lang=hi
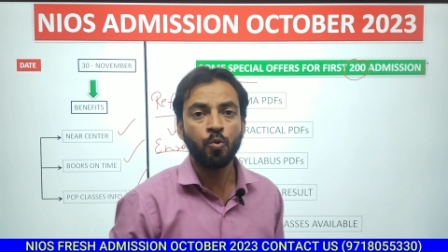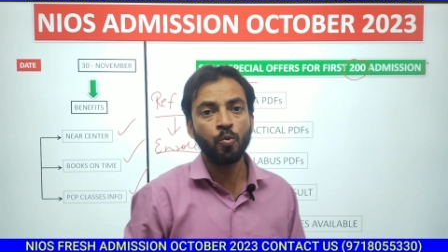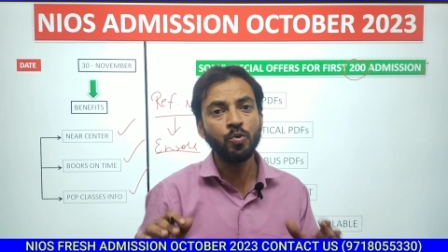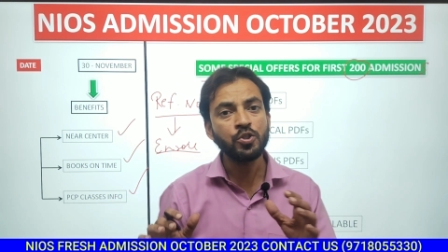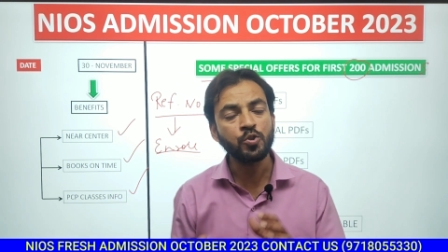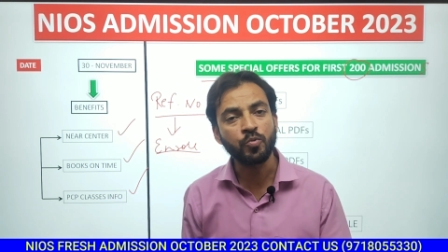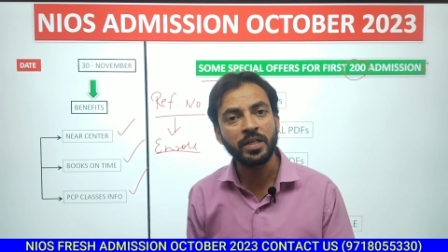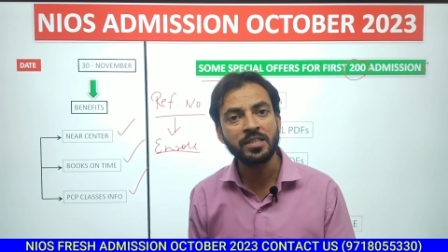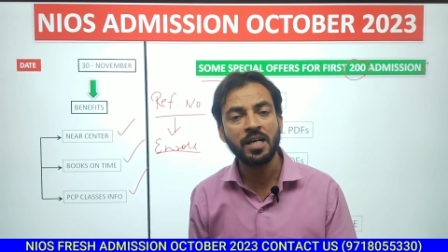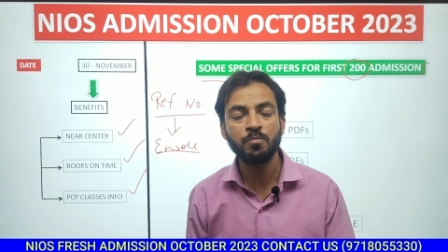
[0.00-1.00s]
तो उन
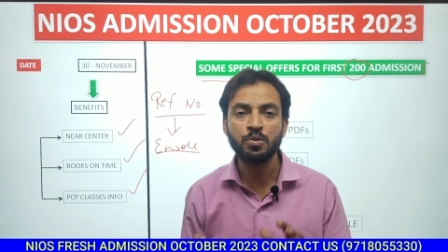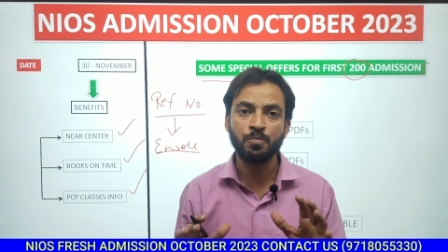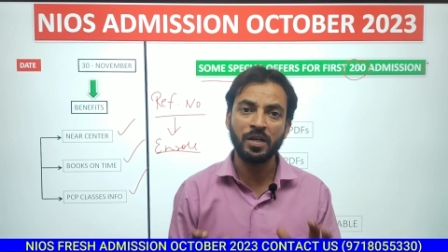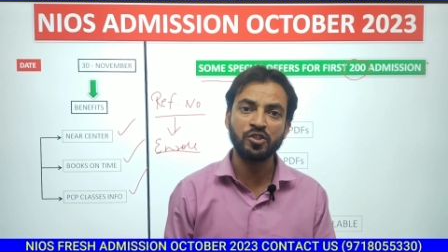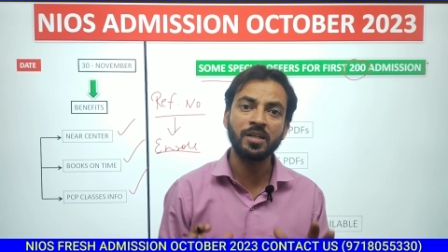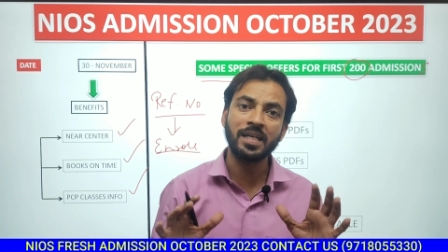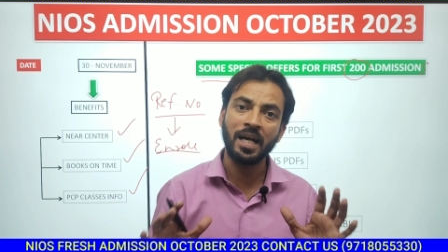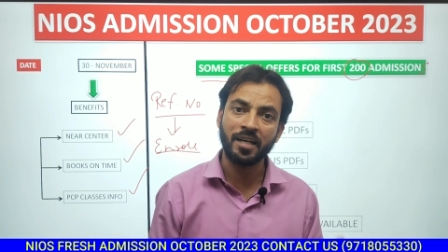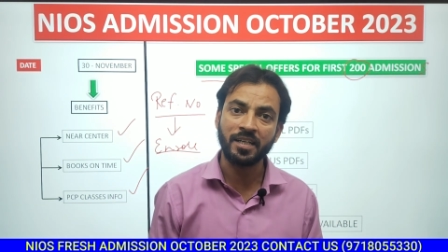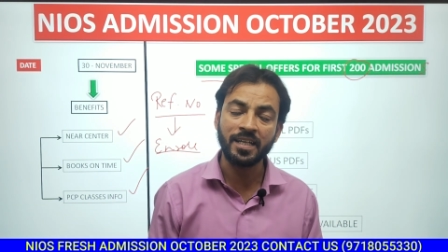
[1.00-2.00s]
स्टूडेंट्स का हम स्पेशल
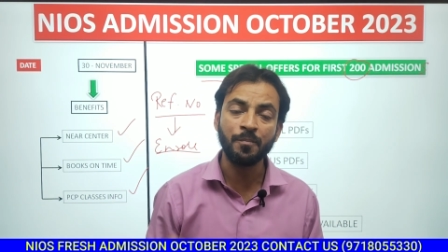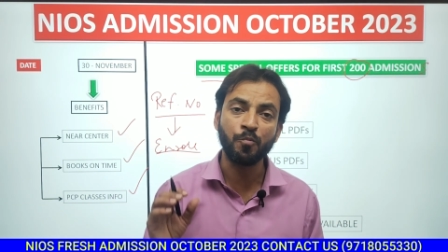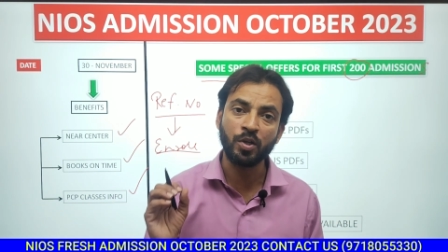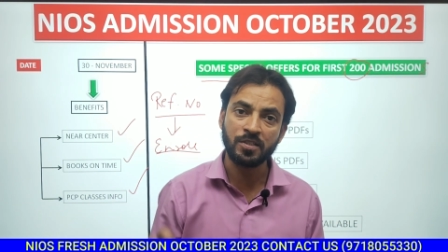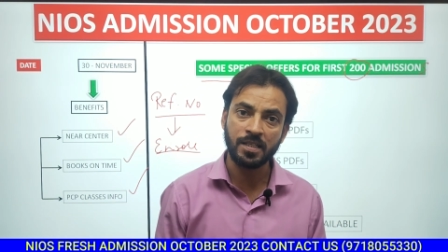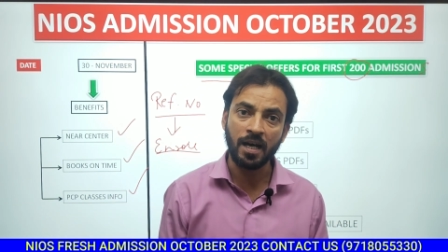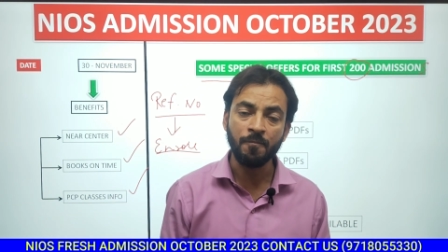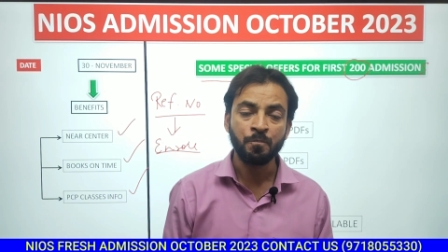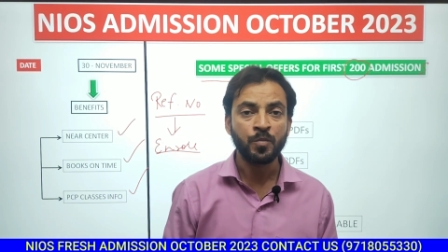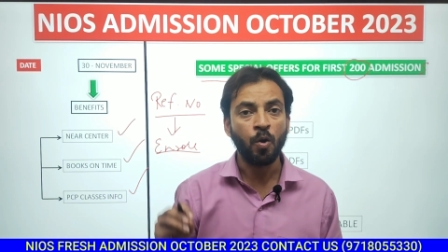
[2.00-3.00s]
ख्याल रखेंगे पूरे साल